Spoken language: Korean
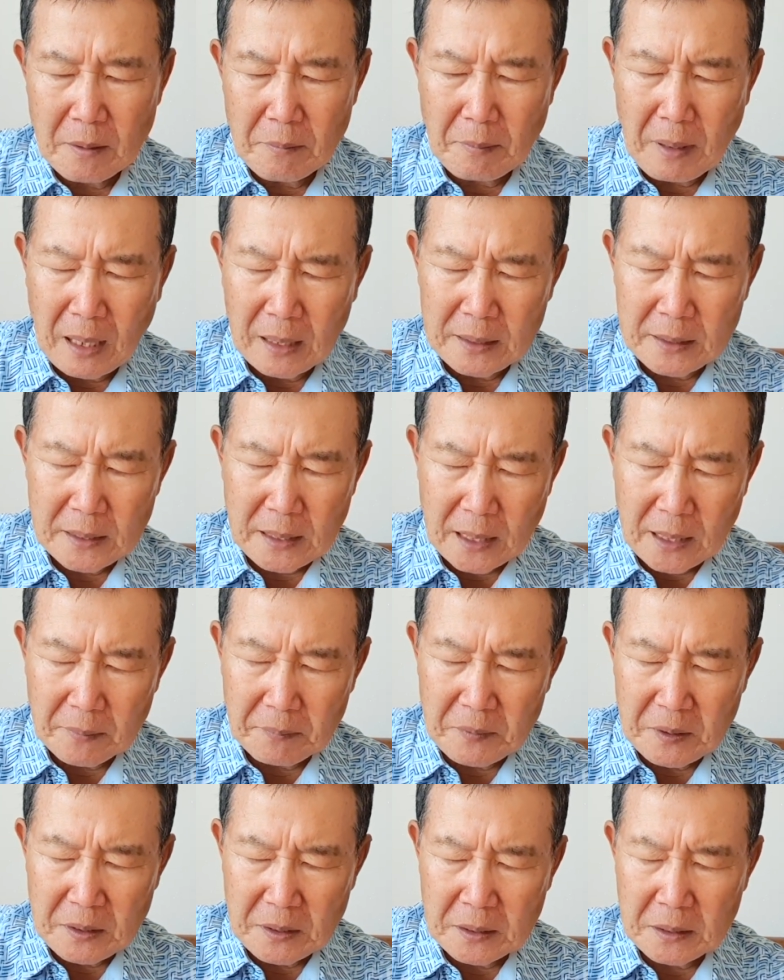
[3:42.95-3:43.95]
많은
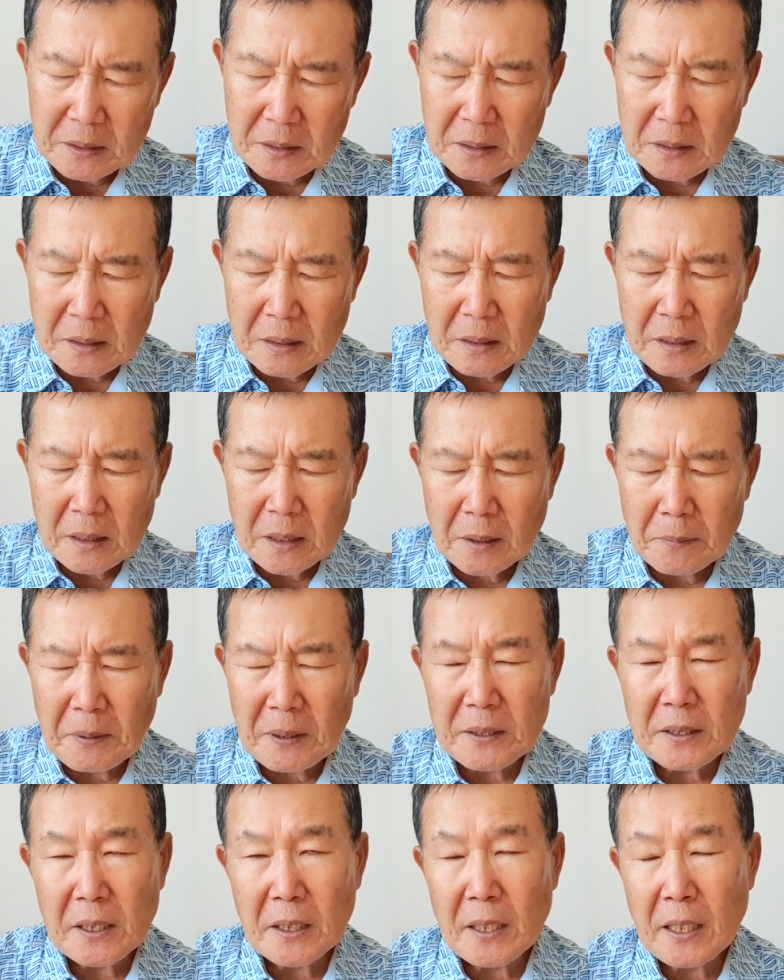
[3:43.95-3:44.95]
사람들은 어,
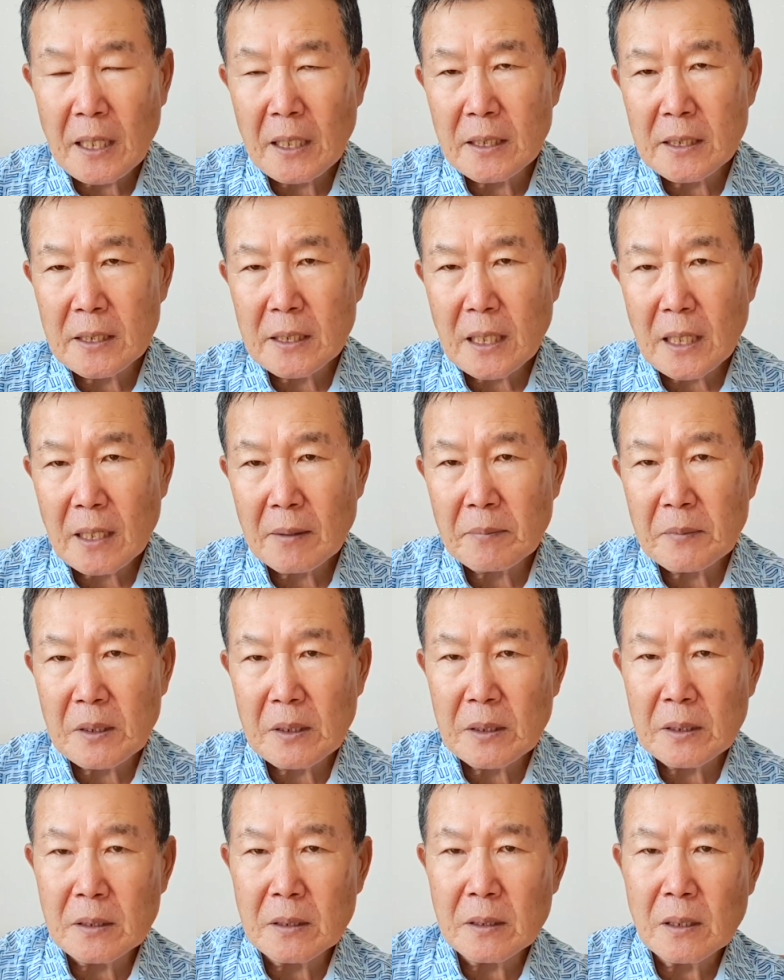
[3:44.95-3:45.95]
베세다에 있는
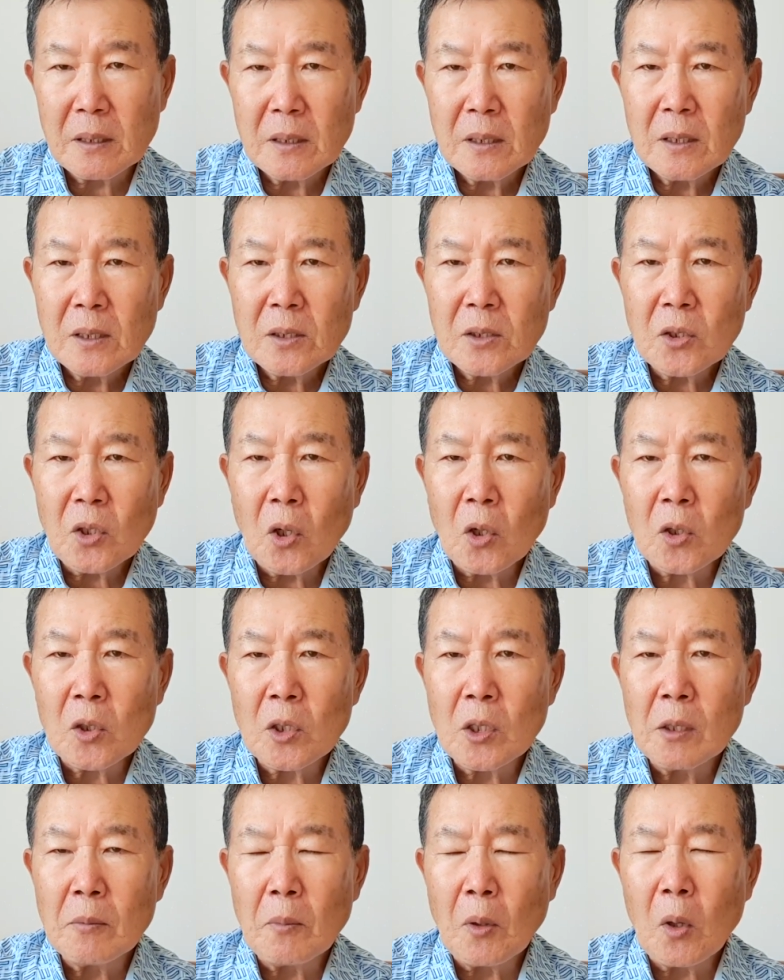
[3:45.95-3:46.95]
사람들은
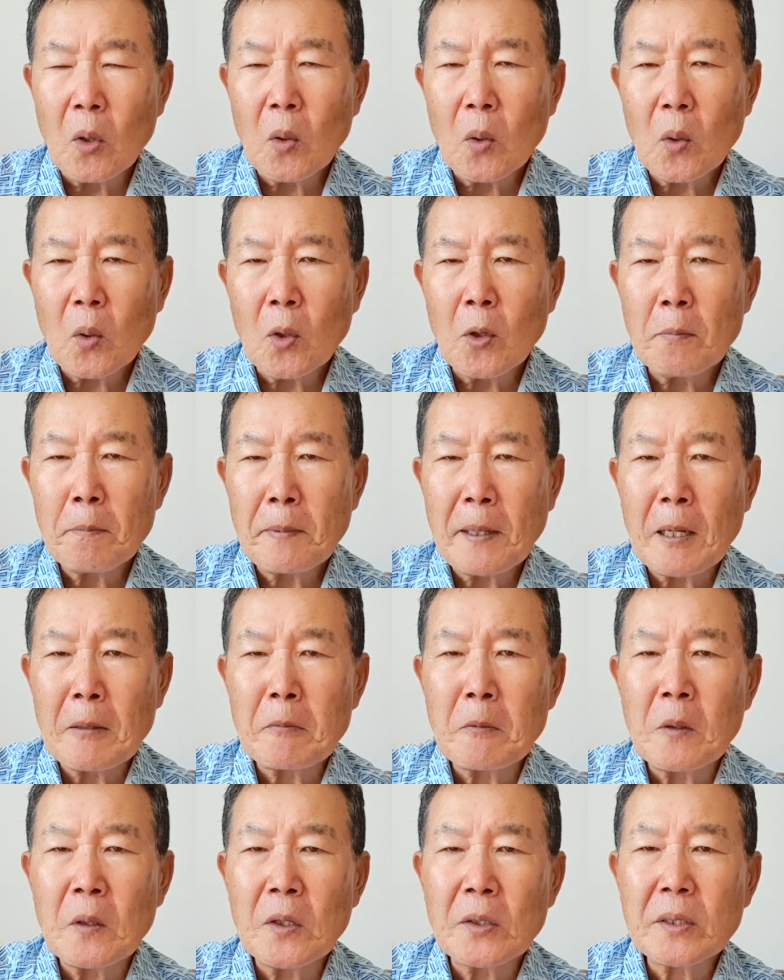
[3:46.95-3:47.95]
떡을 먹고
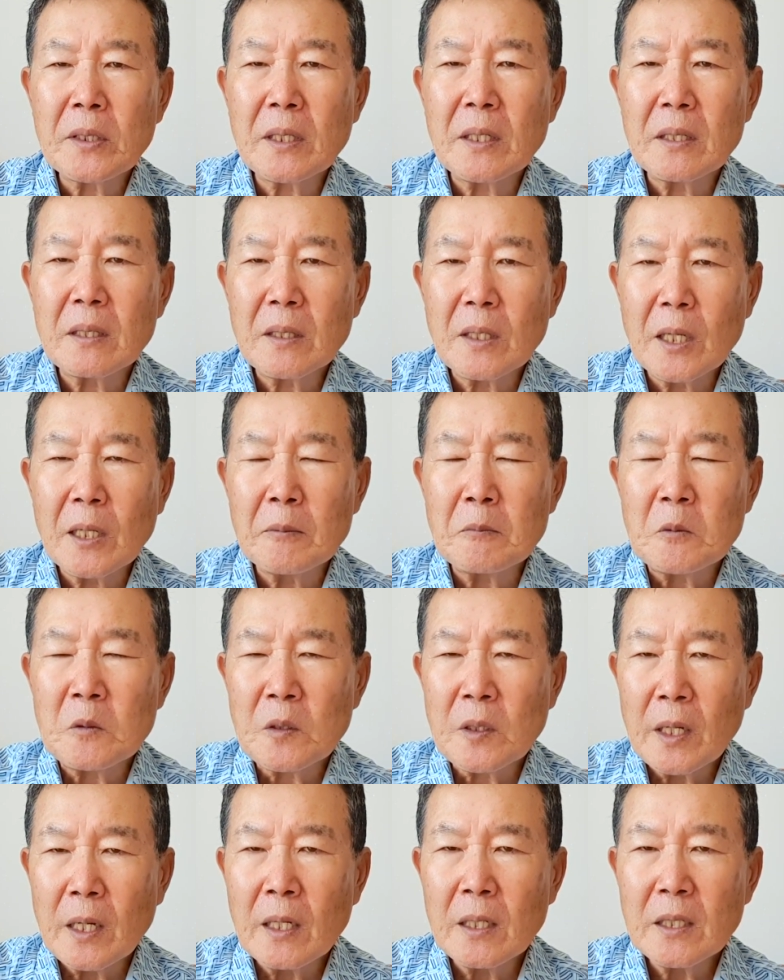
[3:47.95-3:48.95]
배불렀기
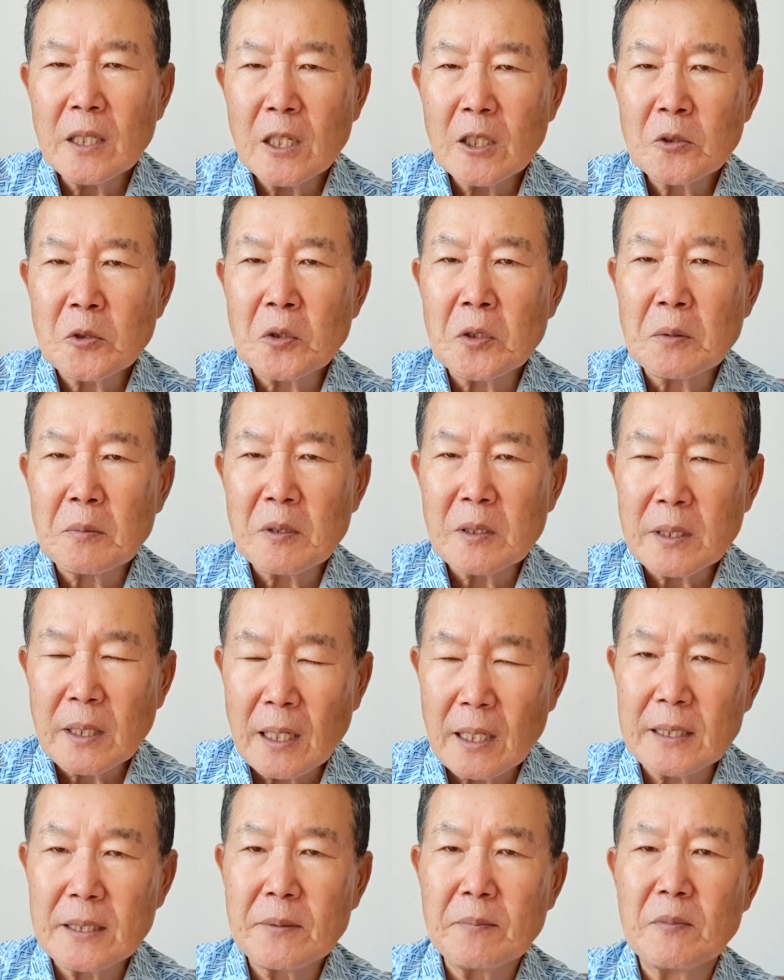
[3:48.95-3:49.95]
때문에 예수님을
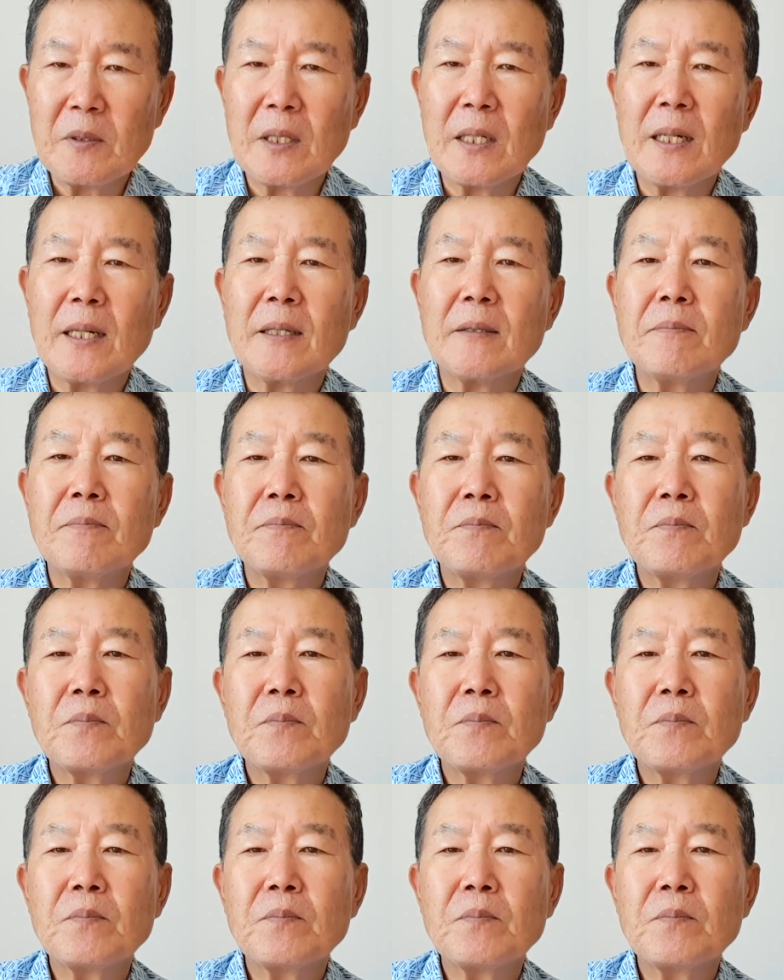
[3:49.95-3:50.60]
따랐습니다.